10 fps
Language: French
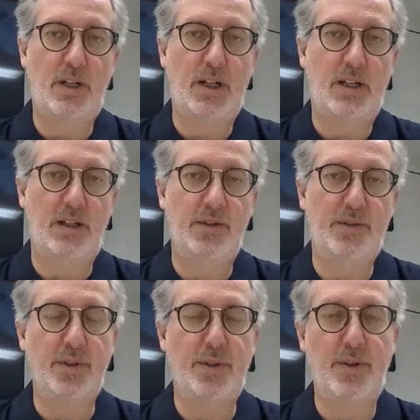
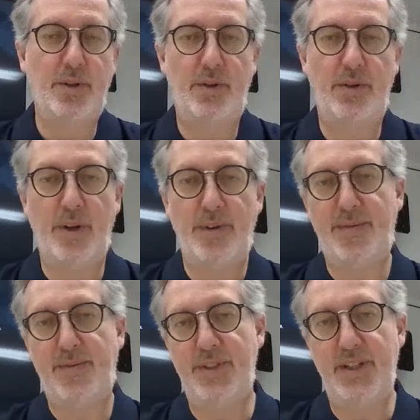entre 9,
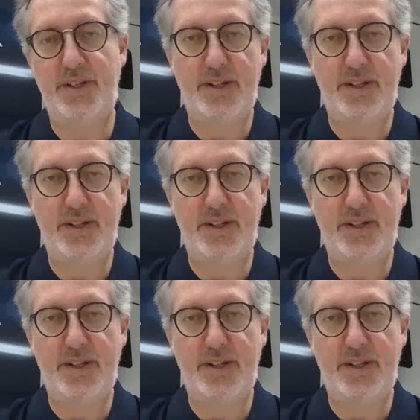10,